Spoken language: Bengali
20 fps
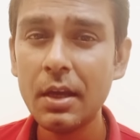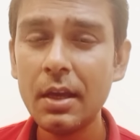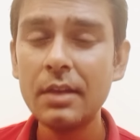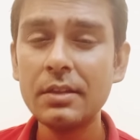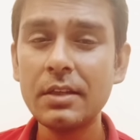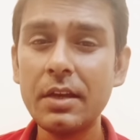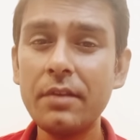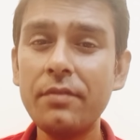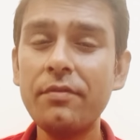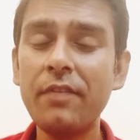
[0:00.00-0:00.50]

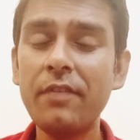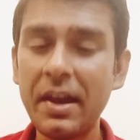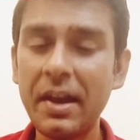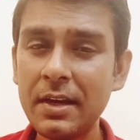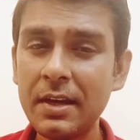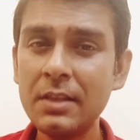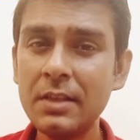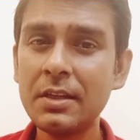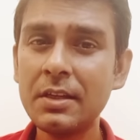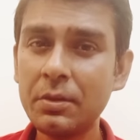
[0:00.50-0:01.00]
সেই
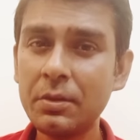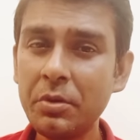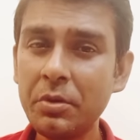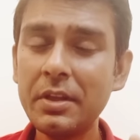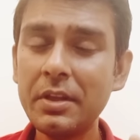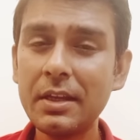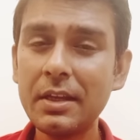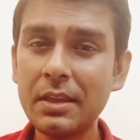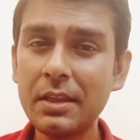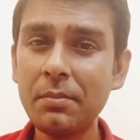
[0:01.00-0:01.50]
ফাইনাল যাতে উনি
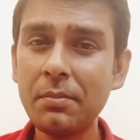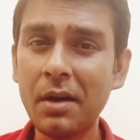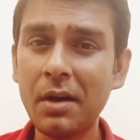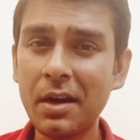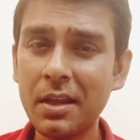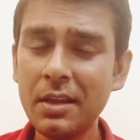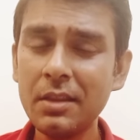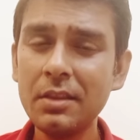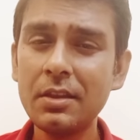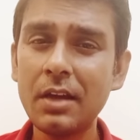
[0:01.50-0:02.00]
দেখতে
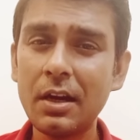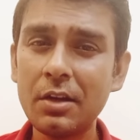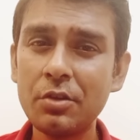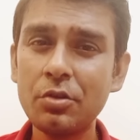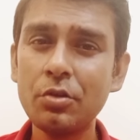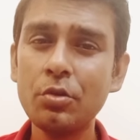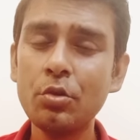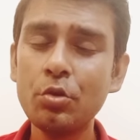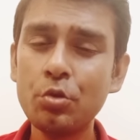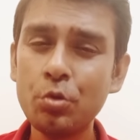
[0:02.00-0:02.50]
পারেন তার
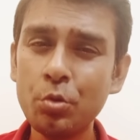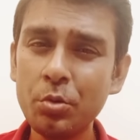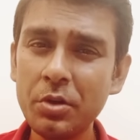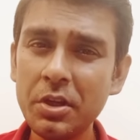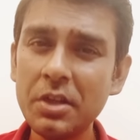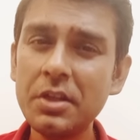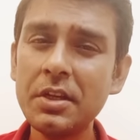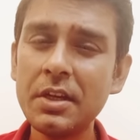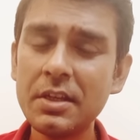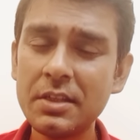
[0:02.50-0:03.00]
জন্য ছুটি
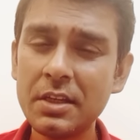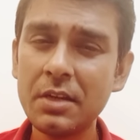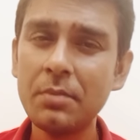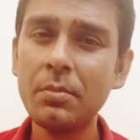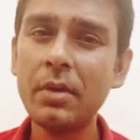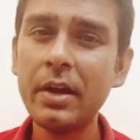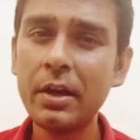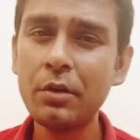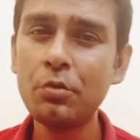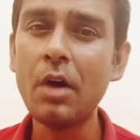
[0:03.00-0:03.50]
চেয়েছেন
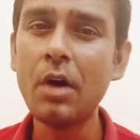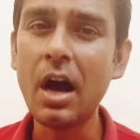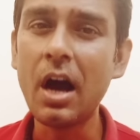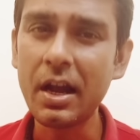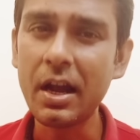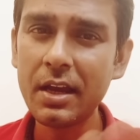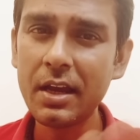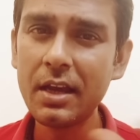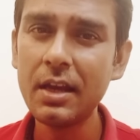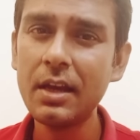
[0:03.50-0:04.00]
বা একটু
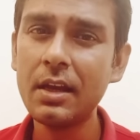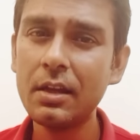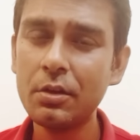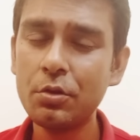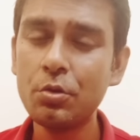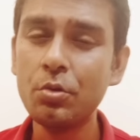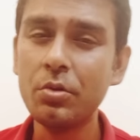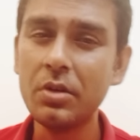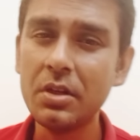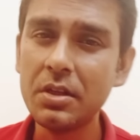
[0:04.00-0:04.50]
আগে
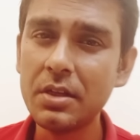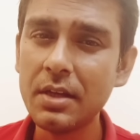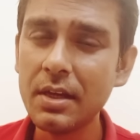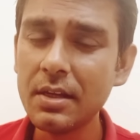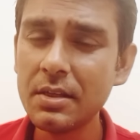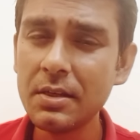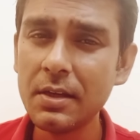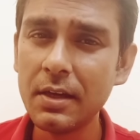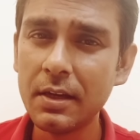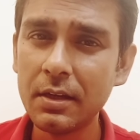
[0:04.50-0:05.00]
ছুটি
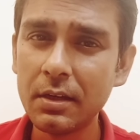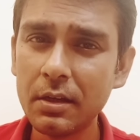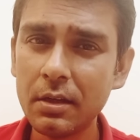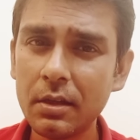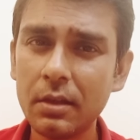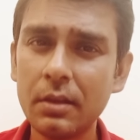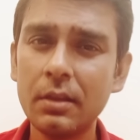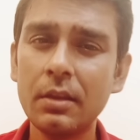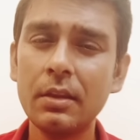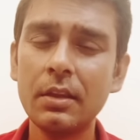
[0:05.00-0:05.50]
চেয়েছিলেন
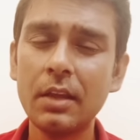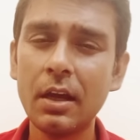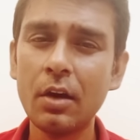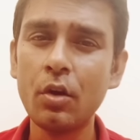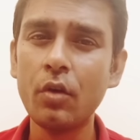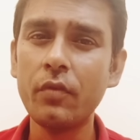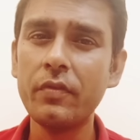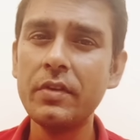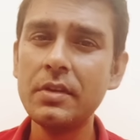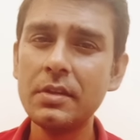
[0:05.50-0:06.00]
তার
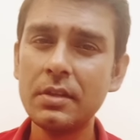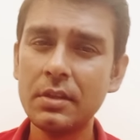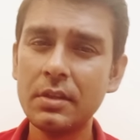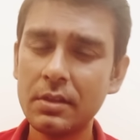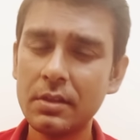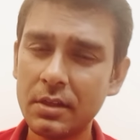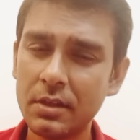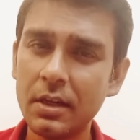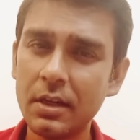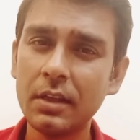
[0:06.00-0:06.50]
অফিস
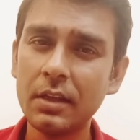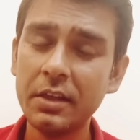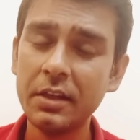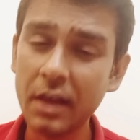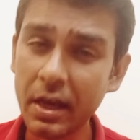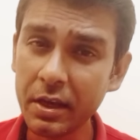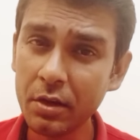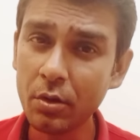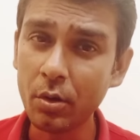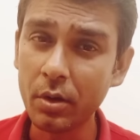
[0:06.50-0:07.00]
সেটা
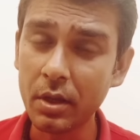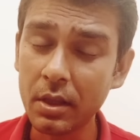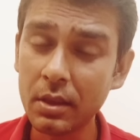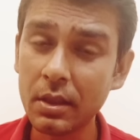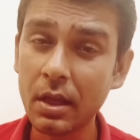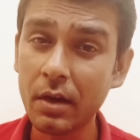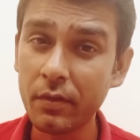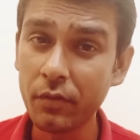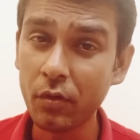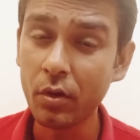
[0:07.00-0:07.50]
ডিনাই করে
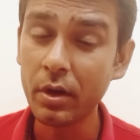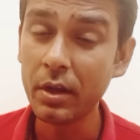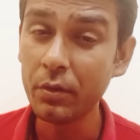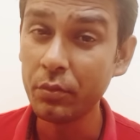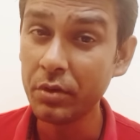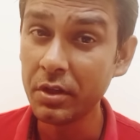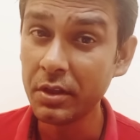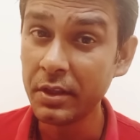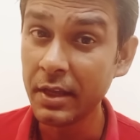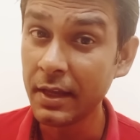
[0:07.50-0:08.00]
তার ফলে
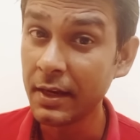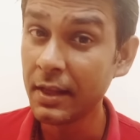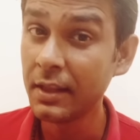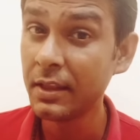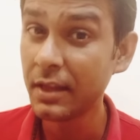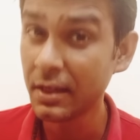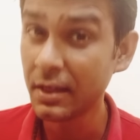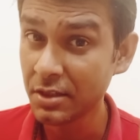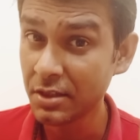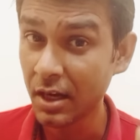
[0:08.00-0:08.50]
উনি দেনে
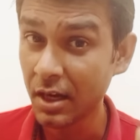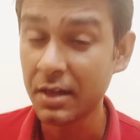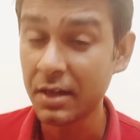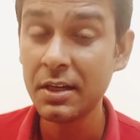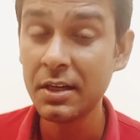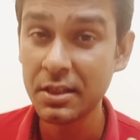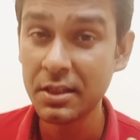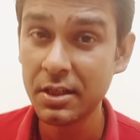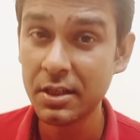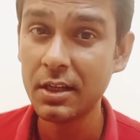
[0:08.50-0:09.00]
দেয়
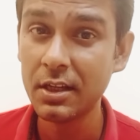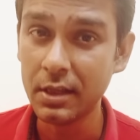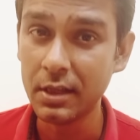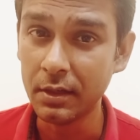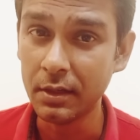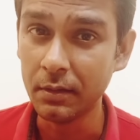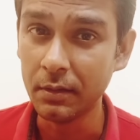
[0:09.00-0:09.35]
চাকরিটা ছেড়ে দেন